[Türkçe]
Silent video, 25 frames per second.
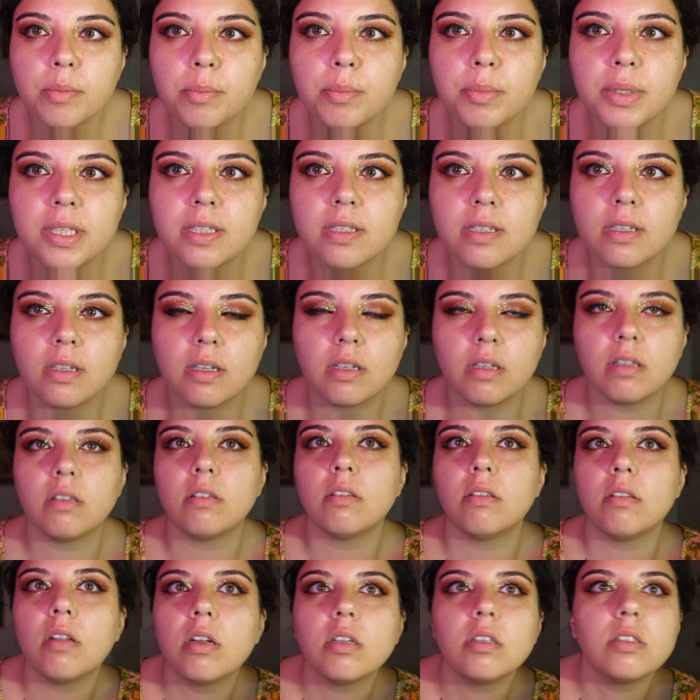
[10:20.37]
bir tık
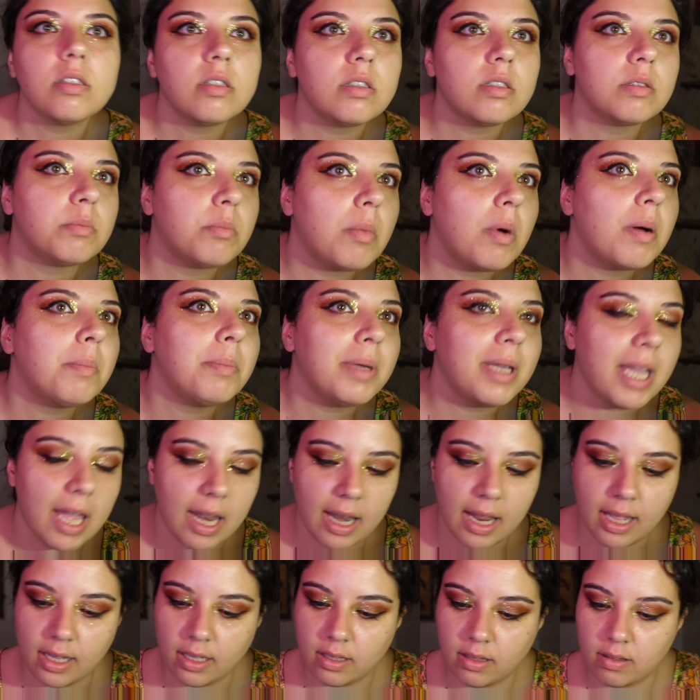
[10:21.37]
kalınlaştırmam
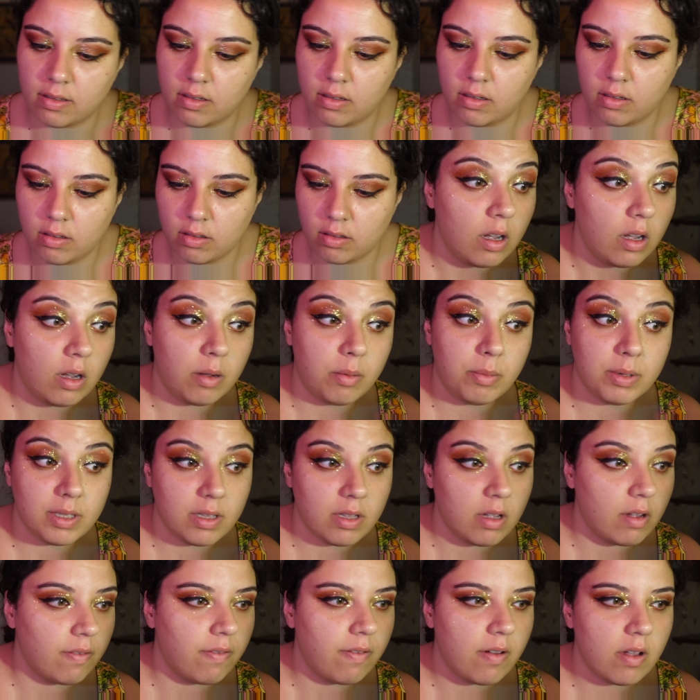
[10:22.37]
gerekti. Ama
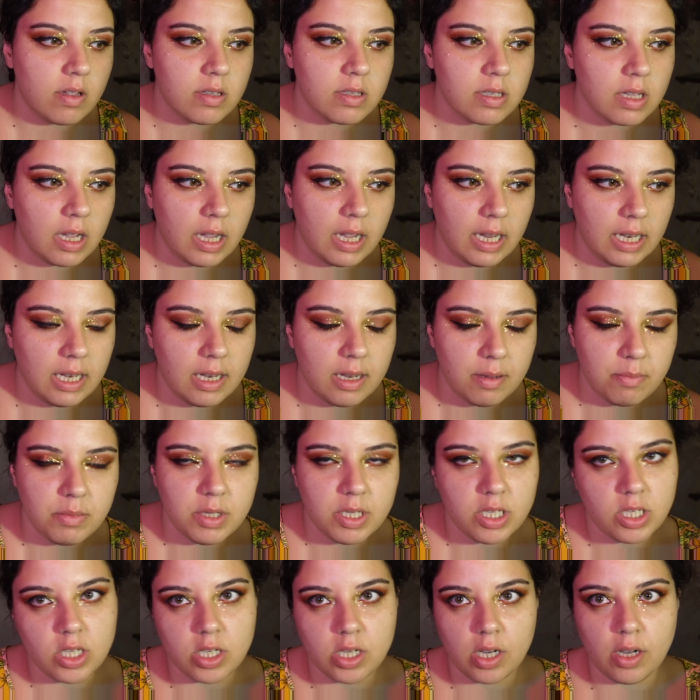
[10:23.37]
daha fazla
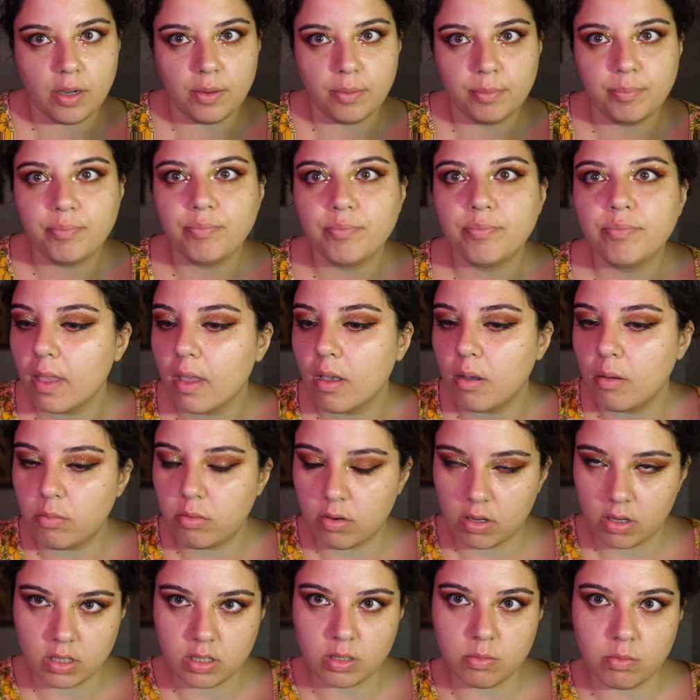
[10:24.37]
ellemeyeceğim.
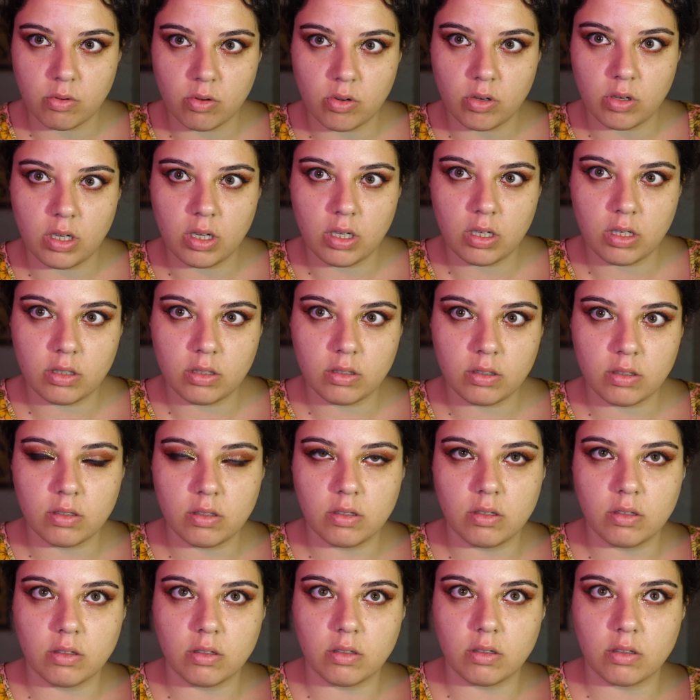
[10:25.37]
Biraz böyle
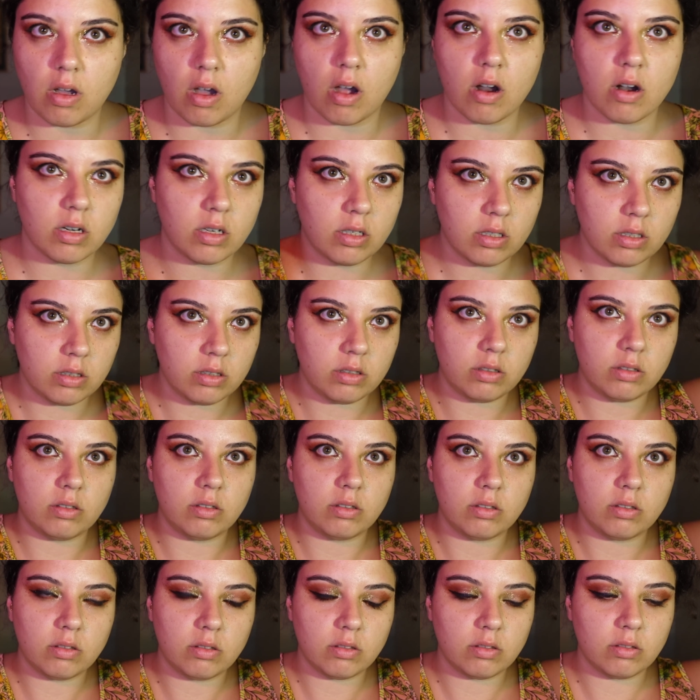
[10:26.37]
dark.
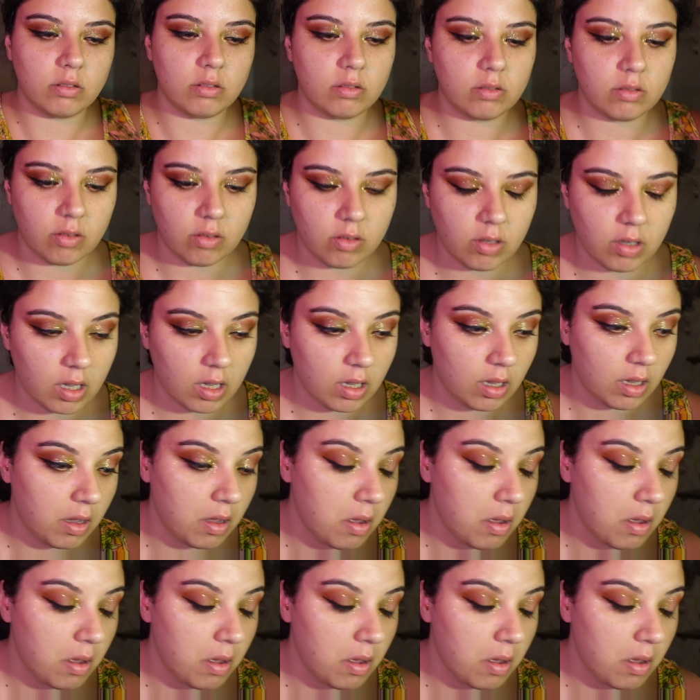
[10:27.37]
Okay.